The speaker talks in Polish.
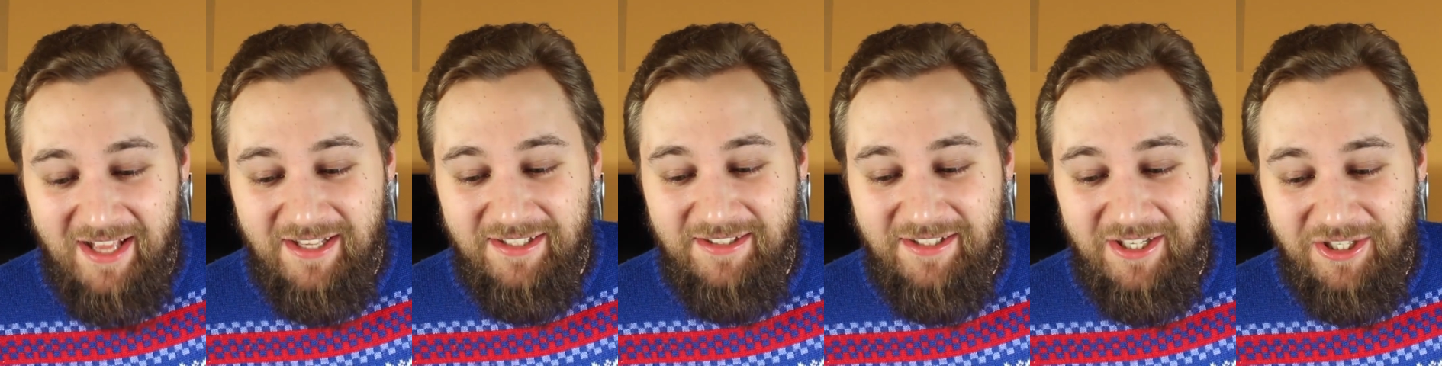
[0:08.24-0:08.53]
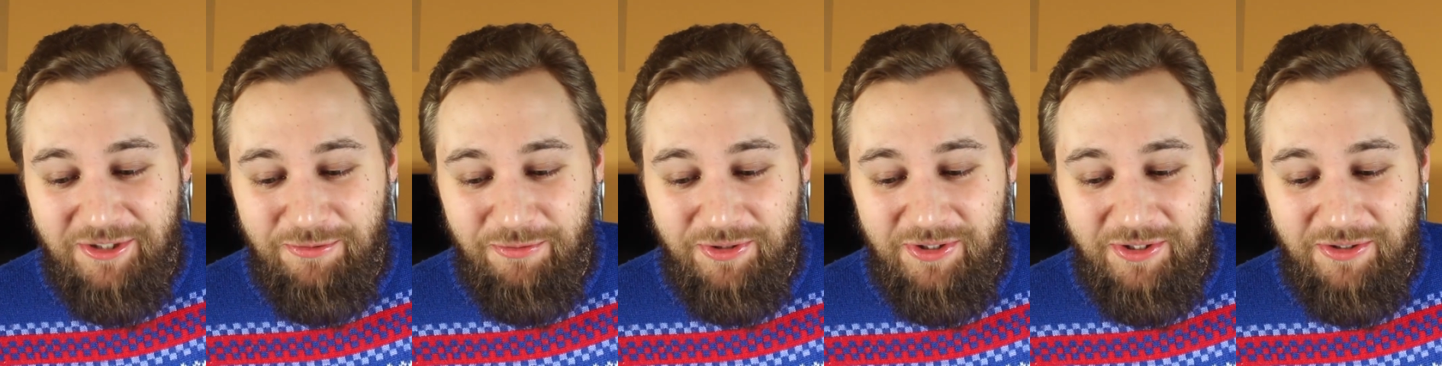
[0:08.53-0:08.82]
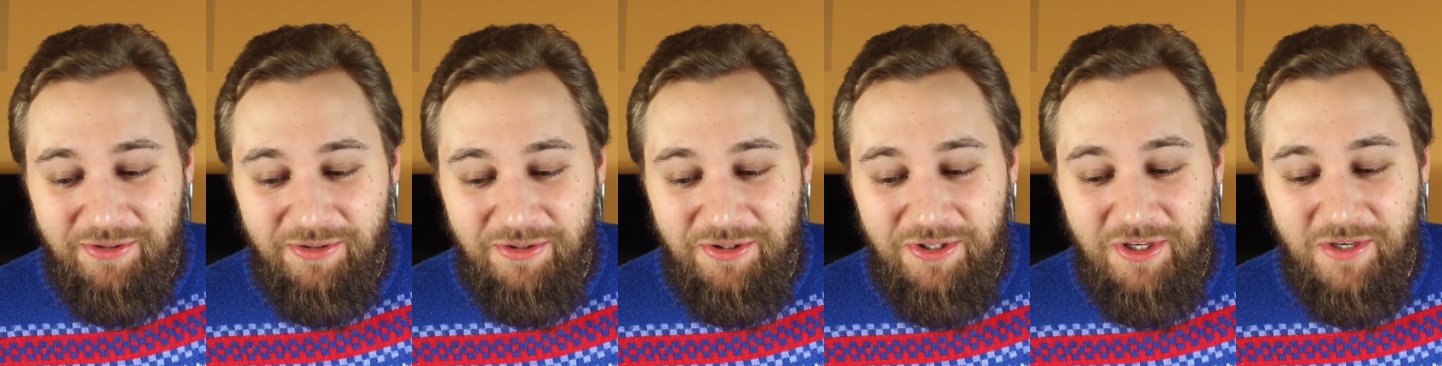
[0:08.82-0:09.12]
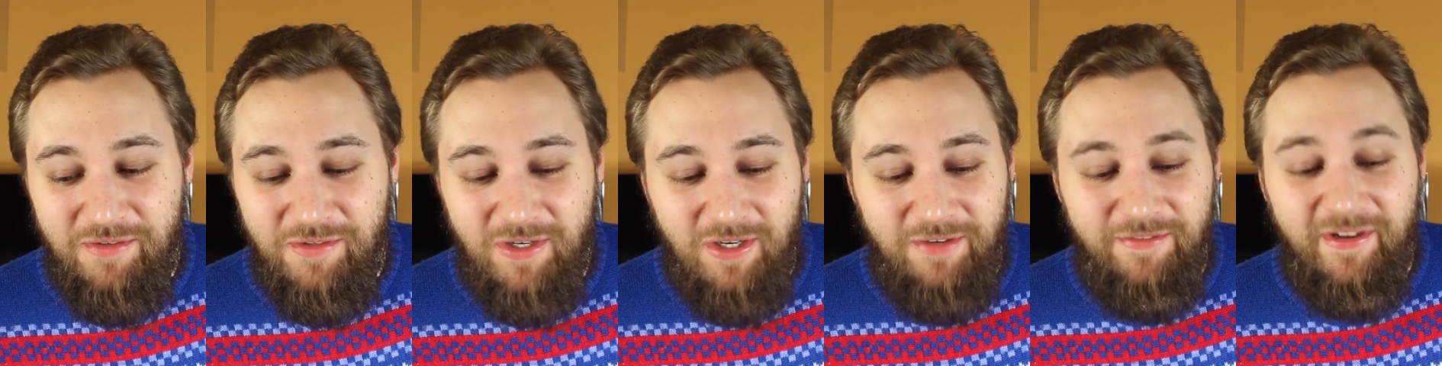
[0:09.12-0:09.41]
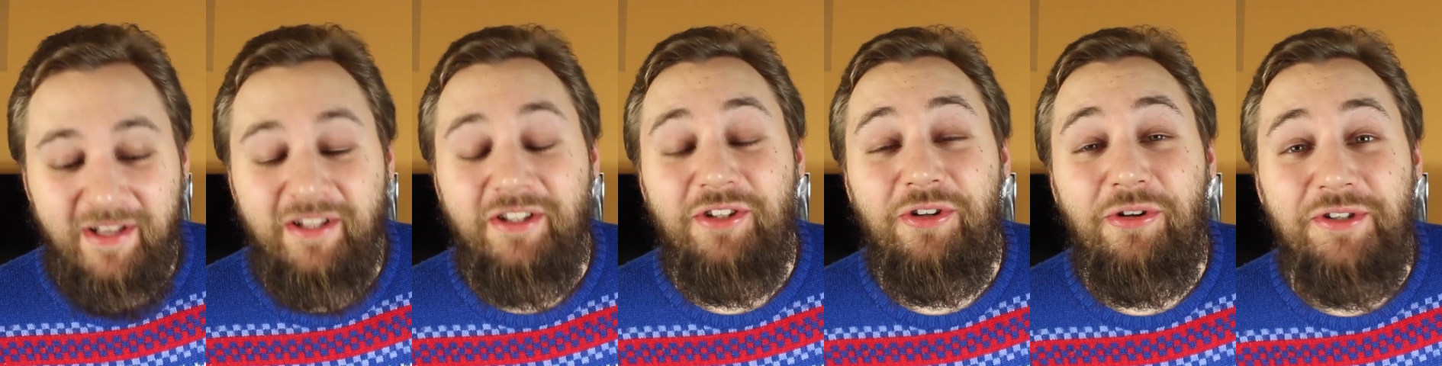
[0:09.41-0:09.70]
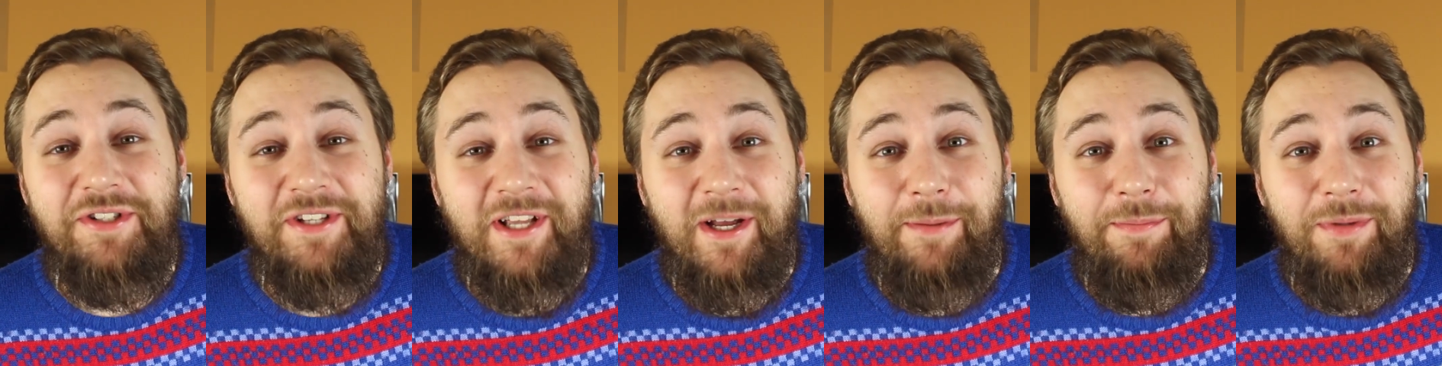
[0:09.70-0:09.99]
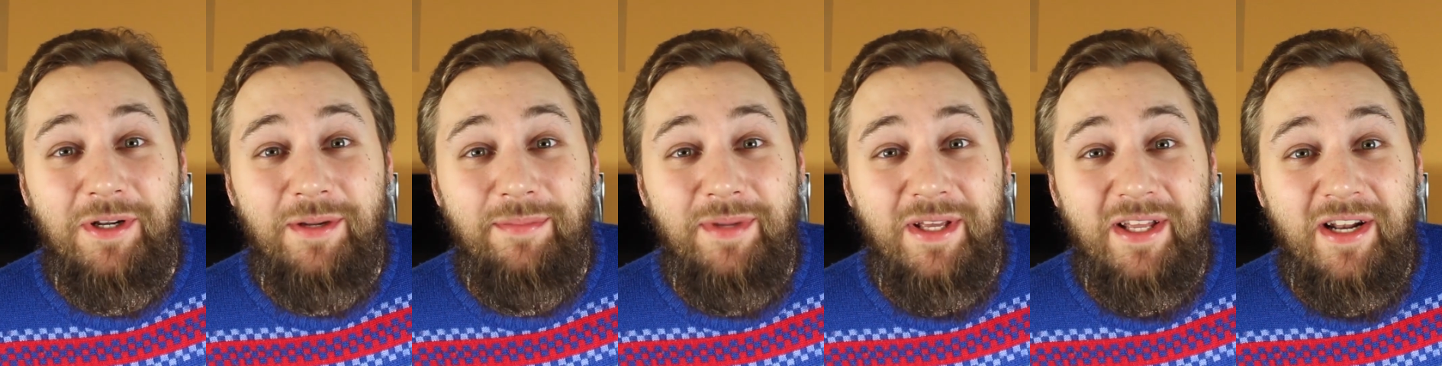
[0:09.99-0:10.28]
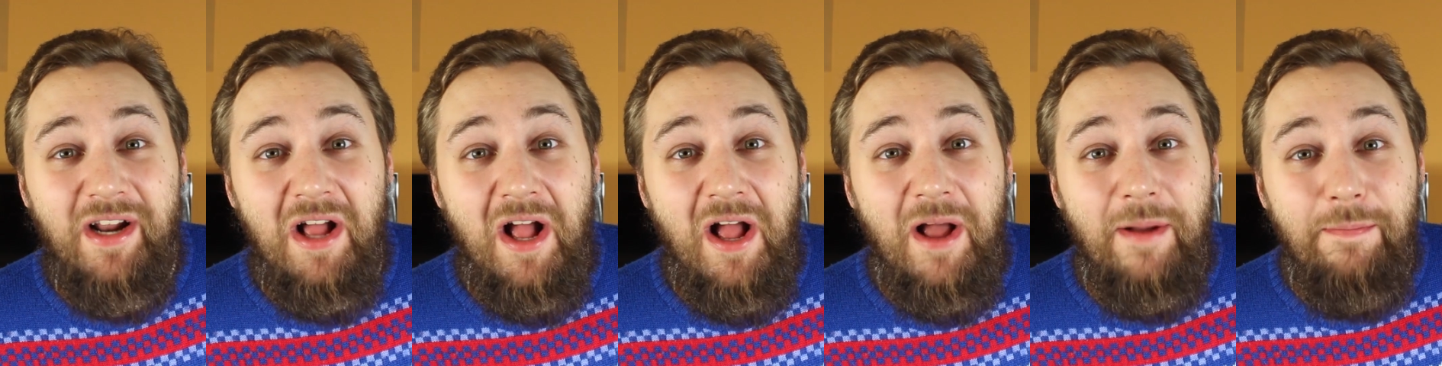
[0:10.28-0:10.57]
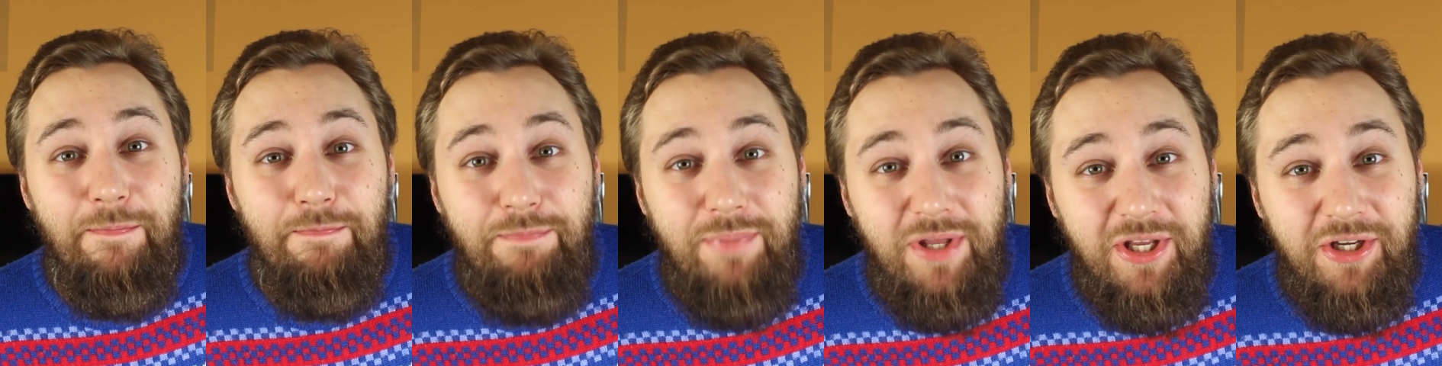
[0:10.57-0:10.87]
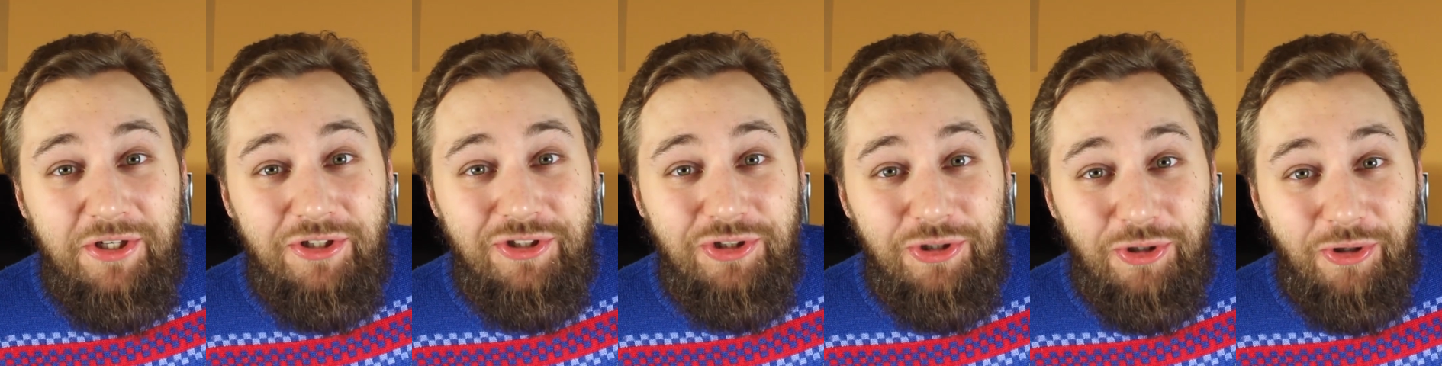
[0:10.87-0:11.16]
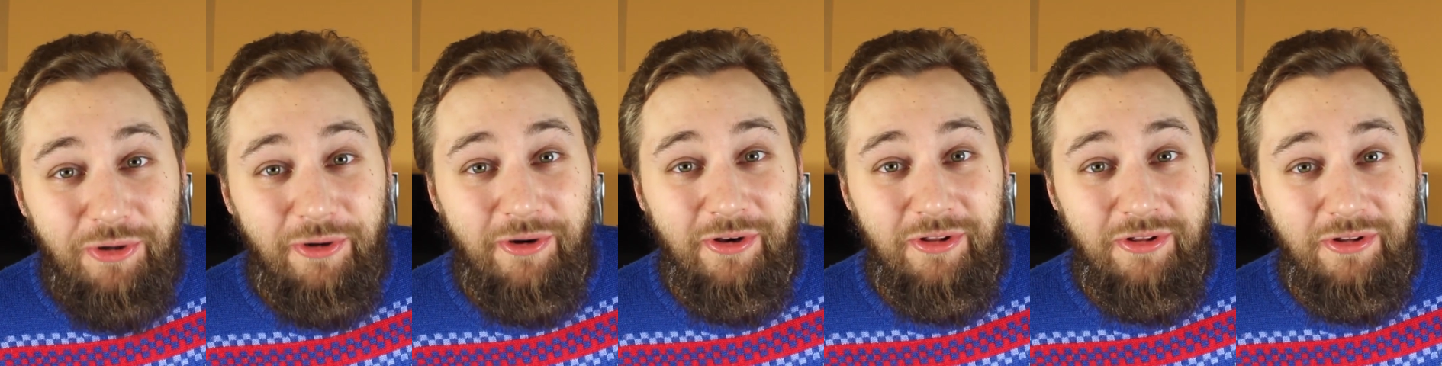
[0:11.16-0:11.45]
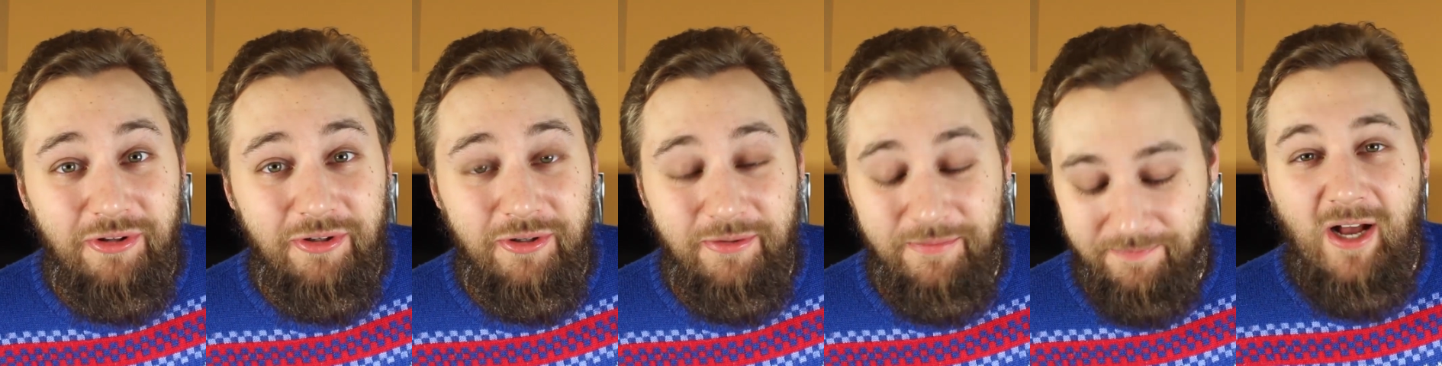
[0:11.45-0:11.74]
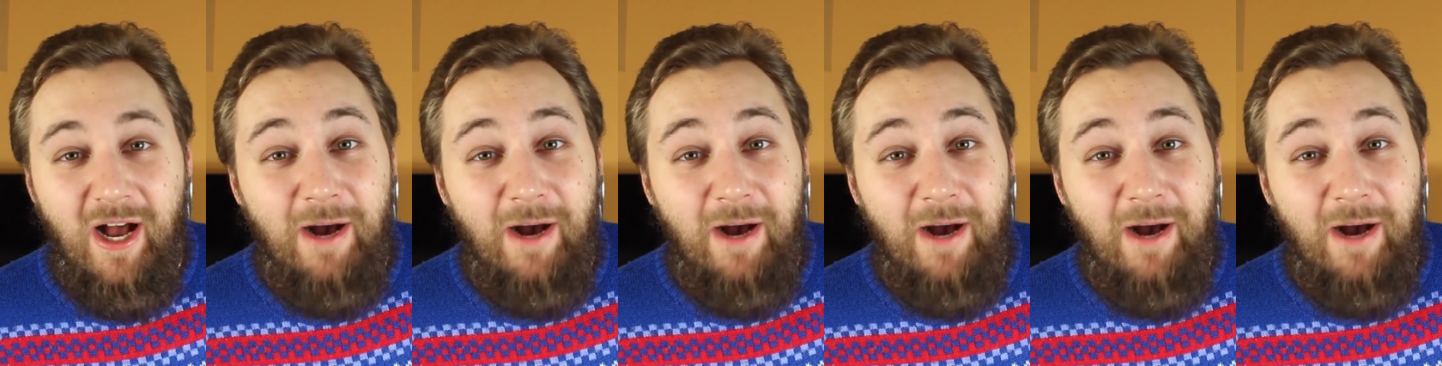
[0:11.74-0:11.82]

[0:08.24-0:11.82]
Zeszłotygodniowa gwiazdorska premiera Big Short.